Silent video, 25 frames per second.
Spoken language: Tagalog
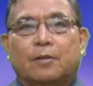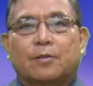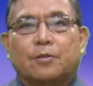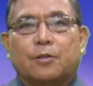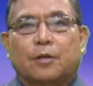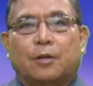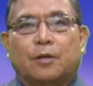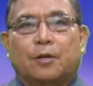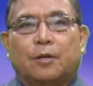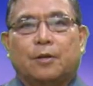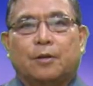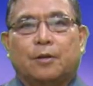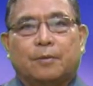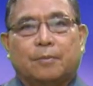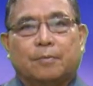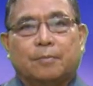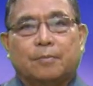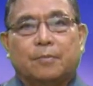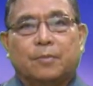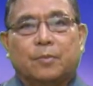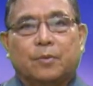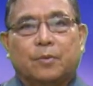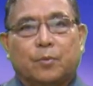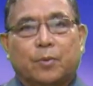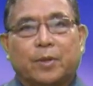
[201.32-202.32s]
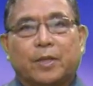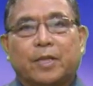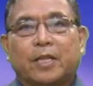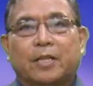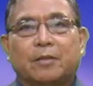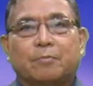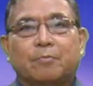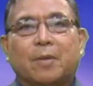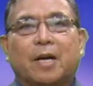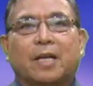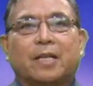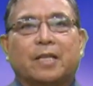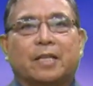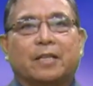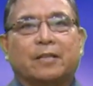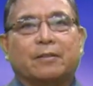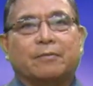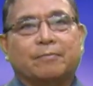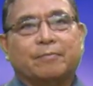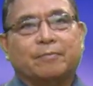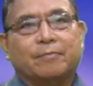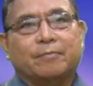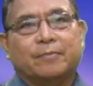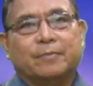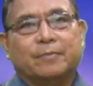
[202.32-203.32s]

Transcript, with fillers: So, we need money